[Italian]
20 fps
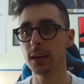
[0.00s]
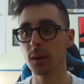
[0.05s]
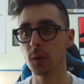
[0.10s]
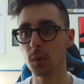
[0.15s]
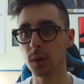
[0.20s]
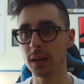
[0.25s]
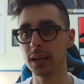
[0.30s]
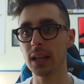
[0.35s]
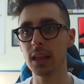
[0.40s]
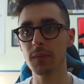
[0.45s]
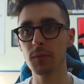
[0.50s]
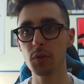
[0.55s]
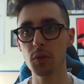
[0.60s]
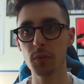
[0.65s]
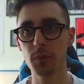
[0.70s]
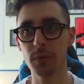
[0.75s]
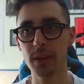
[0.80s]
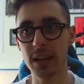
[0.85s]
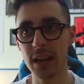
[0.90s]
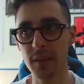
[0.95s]
guardate il
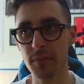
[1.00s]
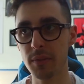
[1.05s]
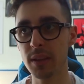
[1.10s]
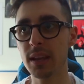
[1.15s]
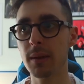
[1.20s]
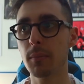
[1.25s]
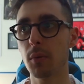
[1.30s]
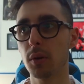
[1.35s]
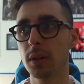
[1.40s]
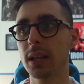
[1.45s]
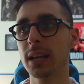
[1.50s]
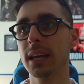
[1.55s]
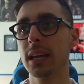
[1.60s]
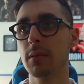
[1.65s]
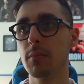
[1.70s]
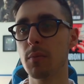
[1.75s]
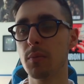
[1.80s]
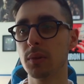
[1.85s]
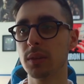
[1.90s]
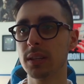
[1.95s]
video fino alla fine in modo tale
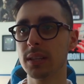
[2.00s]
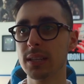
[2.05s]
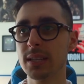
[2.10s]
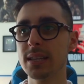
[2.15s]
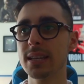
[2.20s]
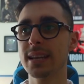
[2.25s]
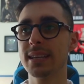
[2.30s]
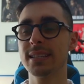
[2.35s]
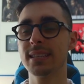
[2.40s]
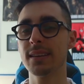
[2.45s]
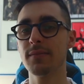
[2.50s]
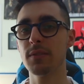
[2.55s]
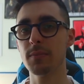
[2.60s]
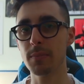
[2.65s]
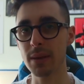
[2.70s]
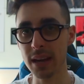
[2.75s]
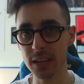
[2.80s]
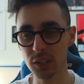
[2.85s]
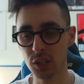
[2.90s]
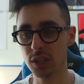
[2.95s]
che mi potete dire se vi
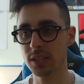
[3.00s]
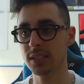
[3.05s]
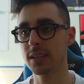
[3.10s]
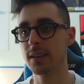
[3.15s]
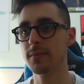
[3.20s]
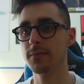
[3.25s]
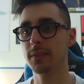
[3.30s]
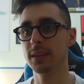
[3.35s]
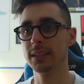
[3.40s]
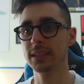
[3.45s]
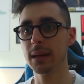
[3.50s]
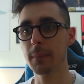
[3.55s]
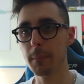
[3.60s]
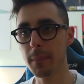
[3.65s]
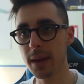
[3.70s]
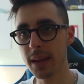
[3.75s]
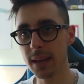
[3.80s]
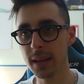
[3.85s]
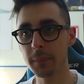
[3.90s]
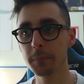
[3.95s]
piace, se è fatta
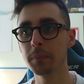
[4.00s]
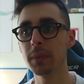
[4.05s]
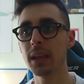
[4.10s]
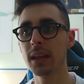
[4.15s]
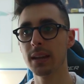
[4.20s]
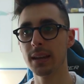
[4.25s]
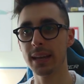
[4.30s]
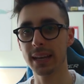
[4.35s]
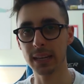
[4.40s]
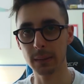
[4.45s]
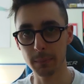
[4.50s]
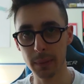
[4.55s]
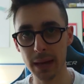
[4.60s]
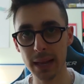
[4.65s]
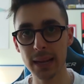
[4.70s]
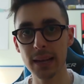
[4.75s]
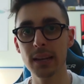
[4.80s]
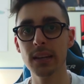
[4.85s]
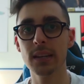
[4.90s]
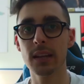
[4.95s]
bene nei
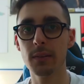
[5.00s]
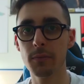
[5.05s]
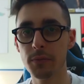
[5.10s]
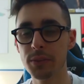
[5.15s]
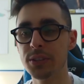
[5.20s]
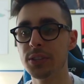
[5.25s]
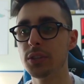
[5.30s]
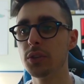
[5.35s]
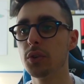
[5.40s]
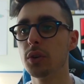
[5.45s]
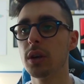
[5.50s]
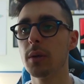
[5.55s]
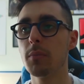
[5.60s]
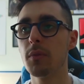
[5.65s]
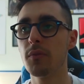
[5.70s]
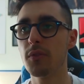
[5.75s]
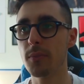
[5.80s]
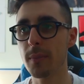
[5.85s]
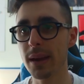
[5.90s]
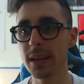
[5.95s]
capelli, nel fisico, nei
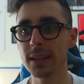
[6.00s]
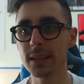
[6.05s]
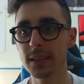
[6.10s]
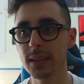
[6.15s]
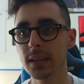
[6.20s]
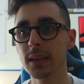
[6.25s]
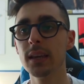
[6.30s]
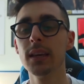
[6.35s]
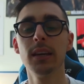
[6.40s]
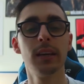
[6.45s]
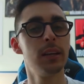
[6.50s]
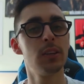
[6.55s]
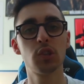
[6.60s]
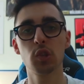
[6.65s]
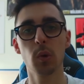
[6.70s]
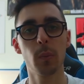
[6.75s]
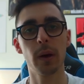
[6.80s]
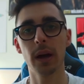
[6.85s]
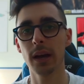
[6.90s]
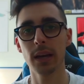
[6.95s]
movimenti,
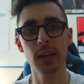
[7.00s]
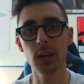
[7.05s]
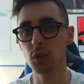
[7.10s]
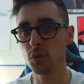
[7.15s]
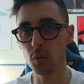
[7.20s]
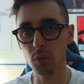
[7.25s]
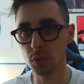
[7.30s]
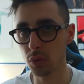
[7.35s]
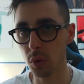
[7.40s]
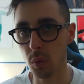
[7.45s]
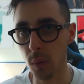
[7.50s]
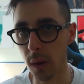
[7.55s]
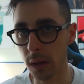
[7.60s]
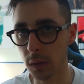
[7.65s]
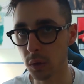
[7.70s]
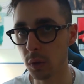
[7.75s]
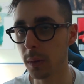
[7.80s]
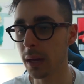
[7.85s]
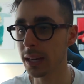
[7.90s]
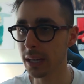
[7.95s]
insomma in tutto
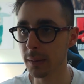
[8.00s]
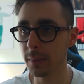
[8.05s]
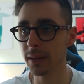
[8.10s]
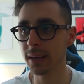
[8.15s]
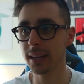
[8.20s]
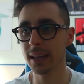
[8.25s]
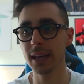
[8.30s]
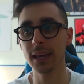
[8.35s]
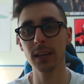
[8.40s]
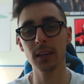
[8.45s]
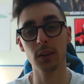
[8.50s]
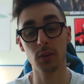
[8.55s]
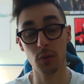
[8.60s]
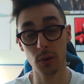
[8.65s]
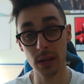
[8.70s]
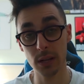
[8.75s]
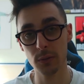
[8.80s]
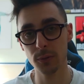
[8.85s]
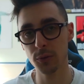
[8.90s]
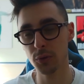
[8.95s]
quanto. Anche perché
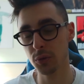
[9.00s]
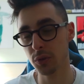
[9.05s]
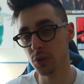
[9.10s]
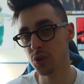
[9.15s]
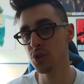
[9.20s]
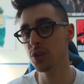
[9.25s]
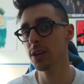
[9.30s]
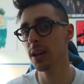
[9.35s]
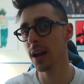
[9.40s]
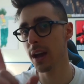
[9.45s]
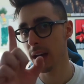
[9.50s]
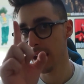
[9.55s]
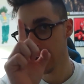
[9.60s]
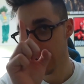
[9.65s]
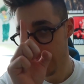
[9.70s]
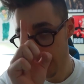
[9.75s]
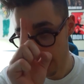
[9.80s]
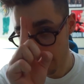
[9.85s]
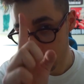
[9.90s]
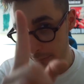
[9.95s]
Ronaldo e Giorgina
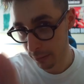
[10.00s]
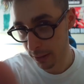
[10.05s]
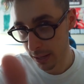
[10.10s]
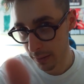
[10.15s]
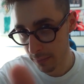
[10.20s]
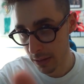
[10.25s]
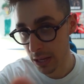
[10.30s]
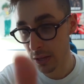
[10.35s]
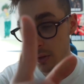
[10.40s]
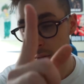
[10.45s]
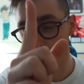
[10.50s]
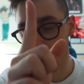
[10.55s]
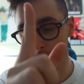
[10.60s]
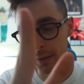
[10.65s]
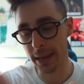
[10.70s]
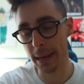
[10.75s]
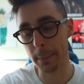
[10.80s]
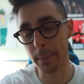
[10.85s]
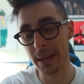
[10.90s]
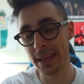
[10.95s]
a fine video
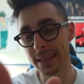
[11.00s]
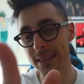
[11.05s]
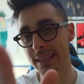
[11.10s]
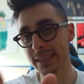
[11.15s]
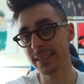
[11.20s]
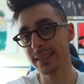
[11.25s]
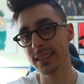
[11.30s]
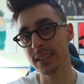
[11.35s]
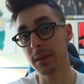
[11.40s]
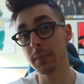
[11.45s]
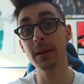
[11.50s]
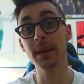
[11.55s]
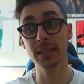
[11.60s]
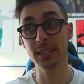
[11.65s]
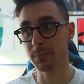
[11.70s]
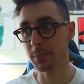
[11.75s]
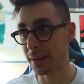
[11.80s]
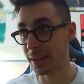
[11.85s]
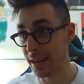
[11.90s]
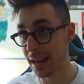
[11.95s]
finalmente insieme,
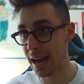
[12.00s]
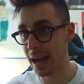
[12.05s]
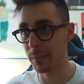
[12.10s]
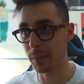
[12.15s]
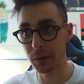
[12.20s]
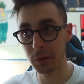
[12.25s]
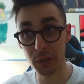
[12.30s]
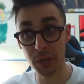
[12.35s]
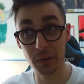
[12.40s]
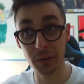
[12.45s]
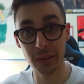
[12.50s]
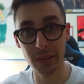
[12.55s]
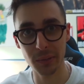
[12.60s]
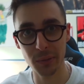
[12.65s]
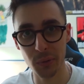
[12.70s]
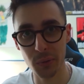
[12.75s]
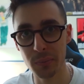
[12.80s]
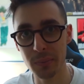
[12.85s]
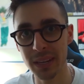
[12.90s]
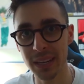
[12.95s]
speriamo, ancora
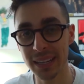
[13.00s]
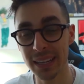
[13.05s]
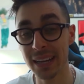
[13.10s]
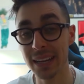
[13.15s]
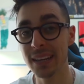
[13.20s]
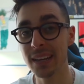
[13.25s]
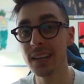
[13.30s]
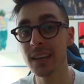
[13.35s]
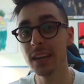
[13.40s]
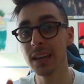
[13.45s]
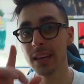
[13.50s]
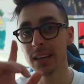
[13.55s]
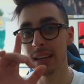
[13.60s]
Ronaldo combina danni,